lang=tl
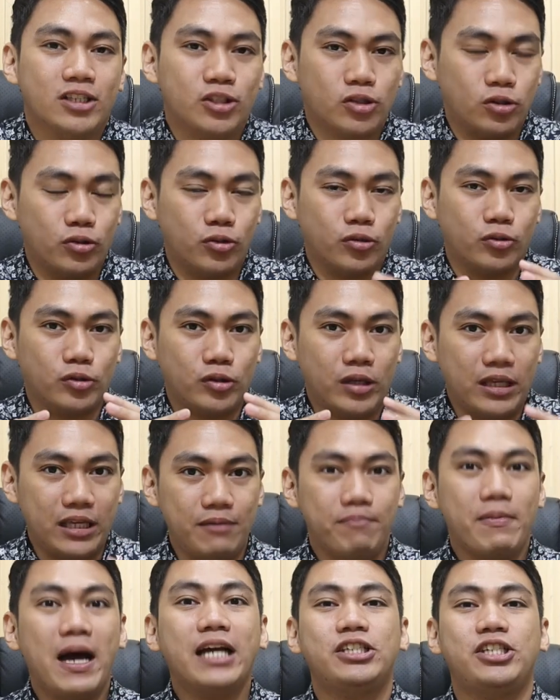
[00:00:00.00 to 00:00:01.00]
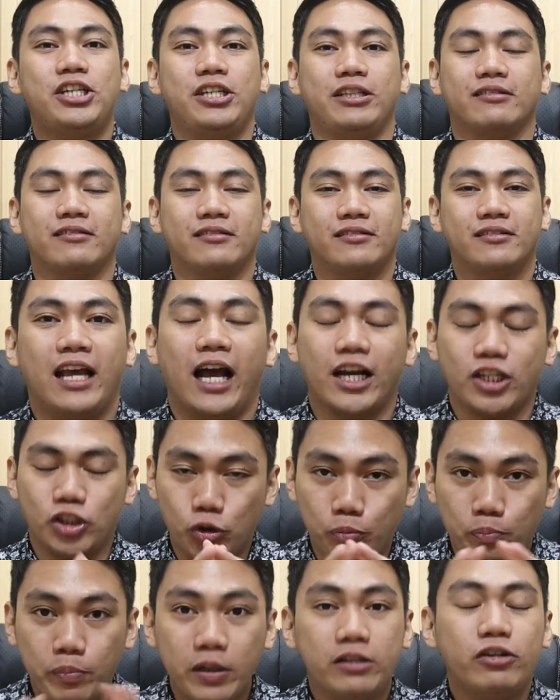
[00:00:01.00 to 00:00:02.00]
So, imagine, as
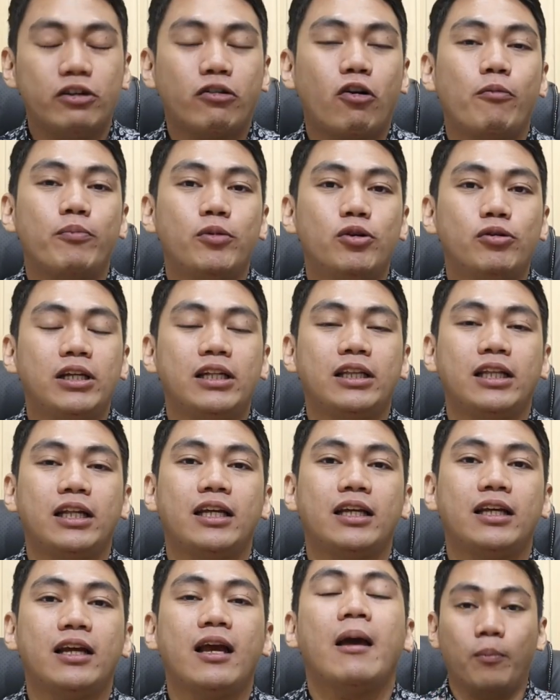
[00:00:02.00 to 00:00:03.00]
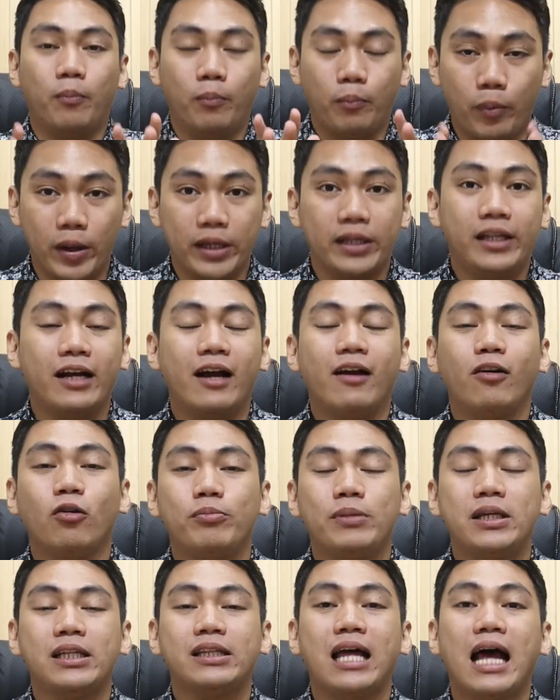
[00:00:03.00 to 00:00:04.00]
you build your community, pwede kang
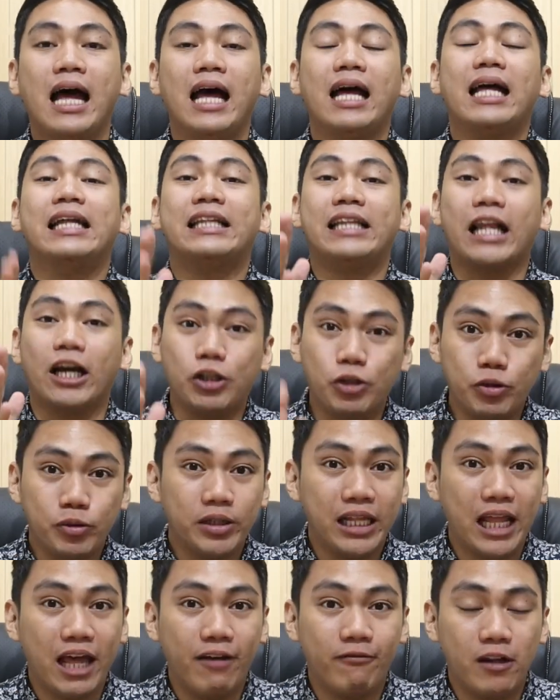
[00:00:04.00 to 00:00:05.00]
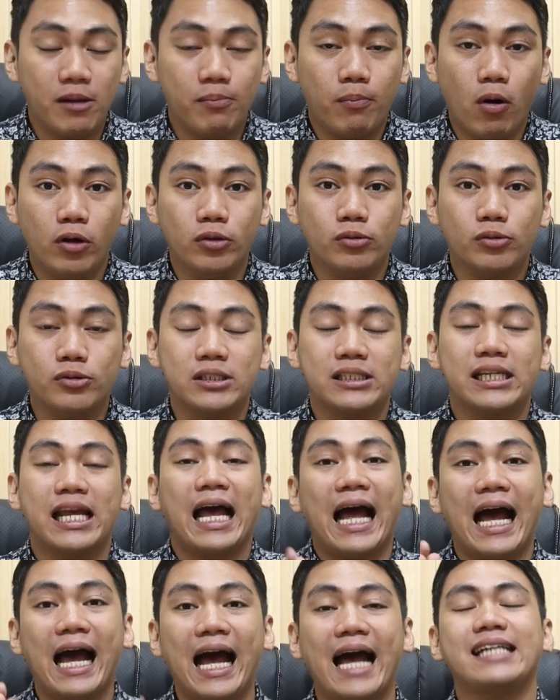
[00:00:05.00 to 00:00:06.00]
kumita ng unilevel bonus
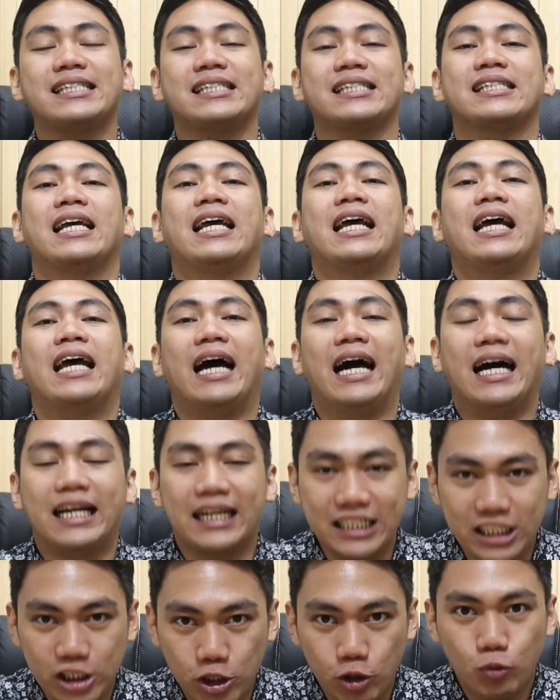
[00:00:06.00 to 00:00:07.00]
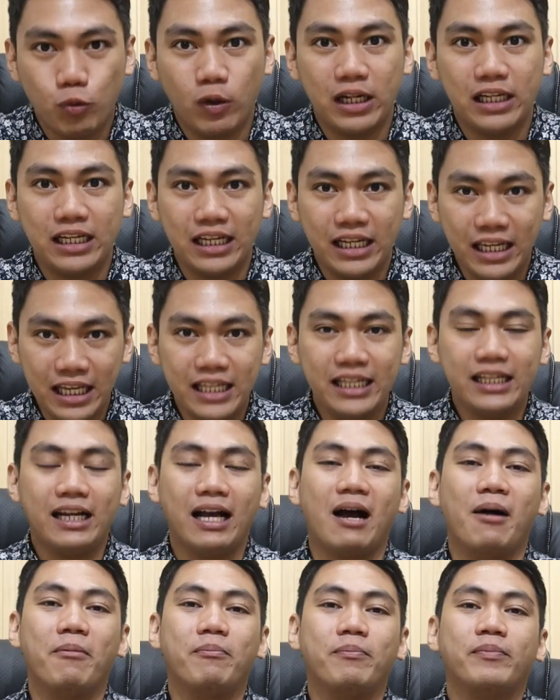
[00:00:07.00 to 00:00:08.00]
as a residual
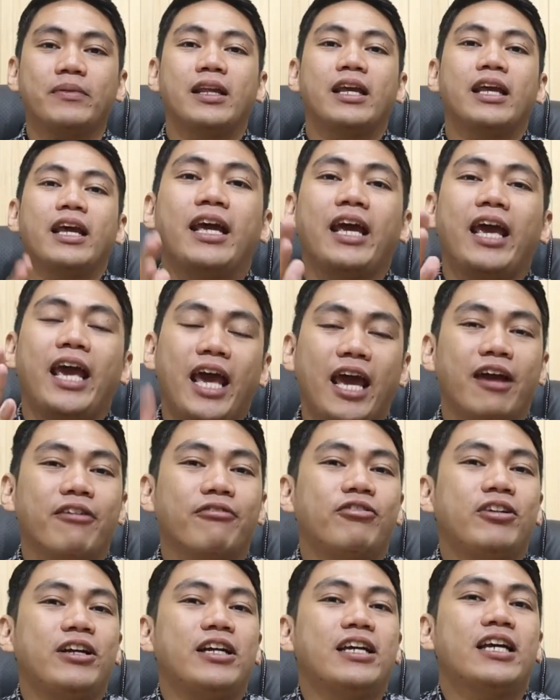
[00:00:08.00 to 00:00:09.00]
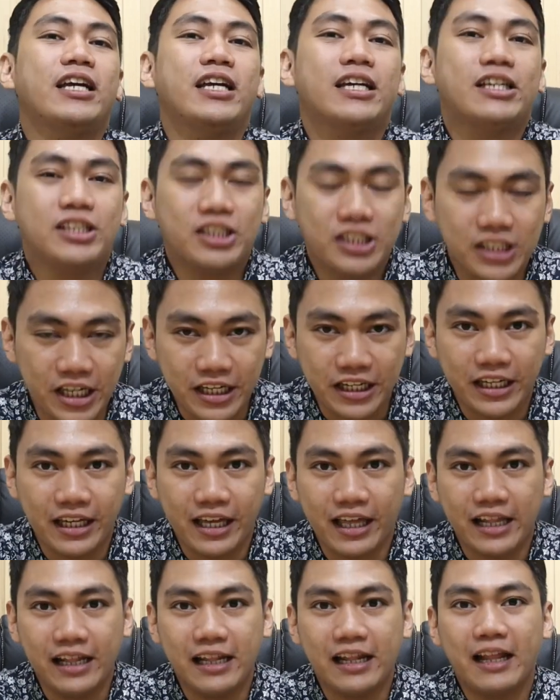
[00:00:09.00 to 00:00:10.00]
income every
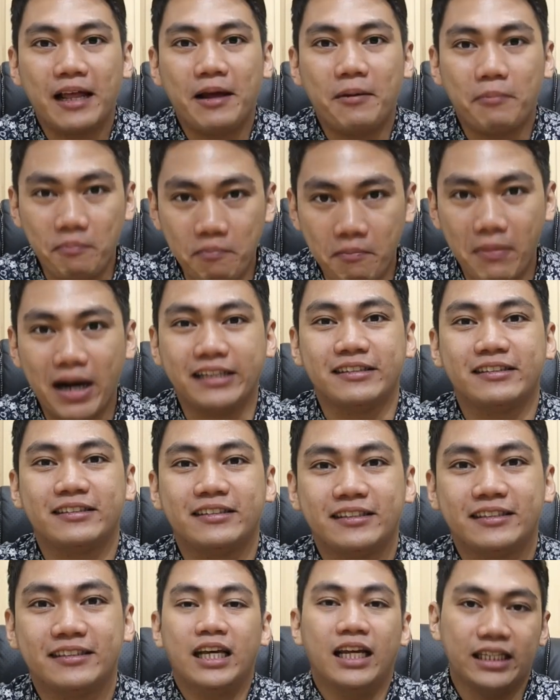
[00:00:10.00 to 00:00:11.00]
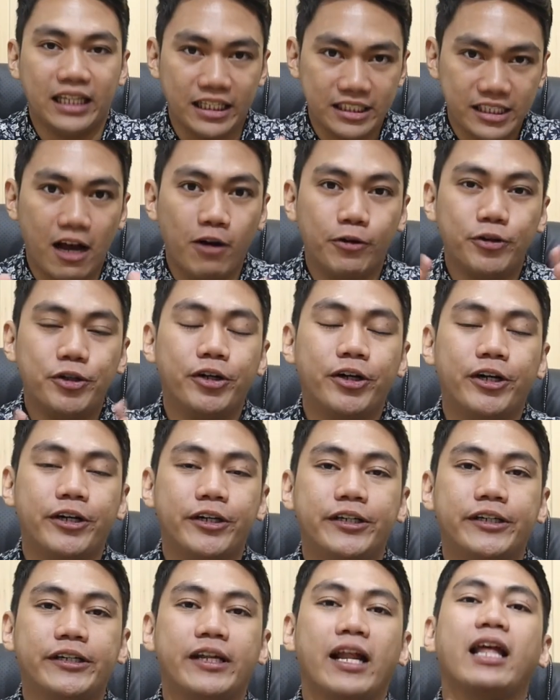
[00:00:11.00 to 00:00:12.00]
single month. That's how you
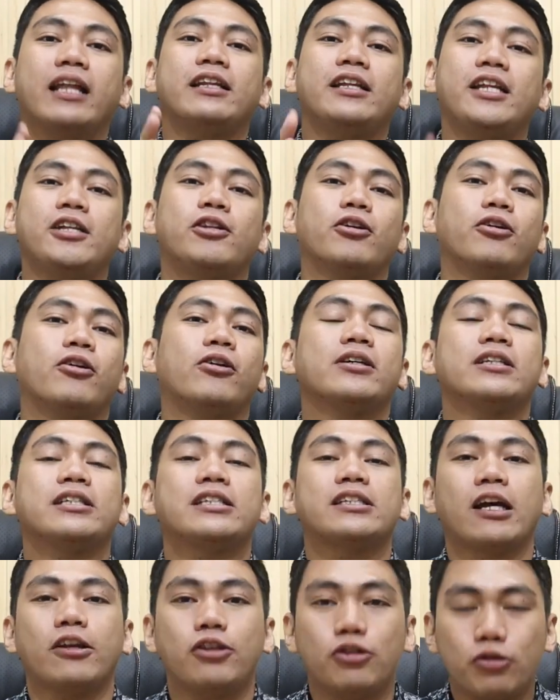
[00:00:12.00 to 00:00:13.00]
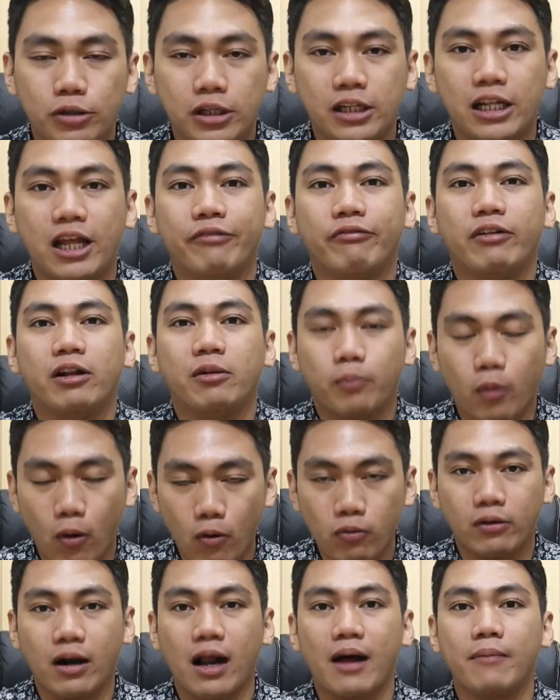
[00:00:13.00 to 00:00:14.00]
earn dito sa unilevel
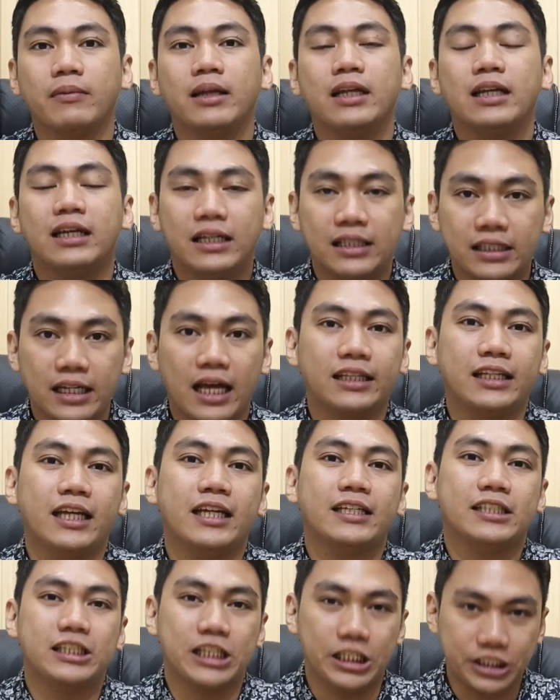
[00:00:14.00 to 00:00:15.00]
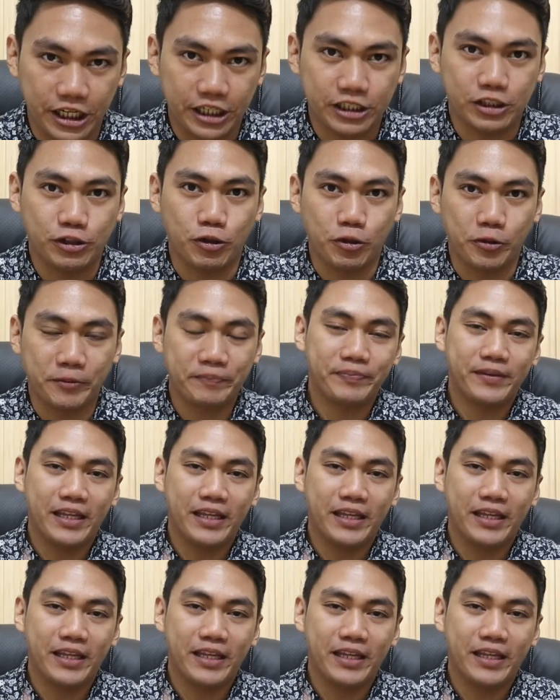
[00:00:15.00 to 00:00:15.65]
program natin sa SESCO.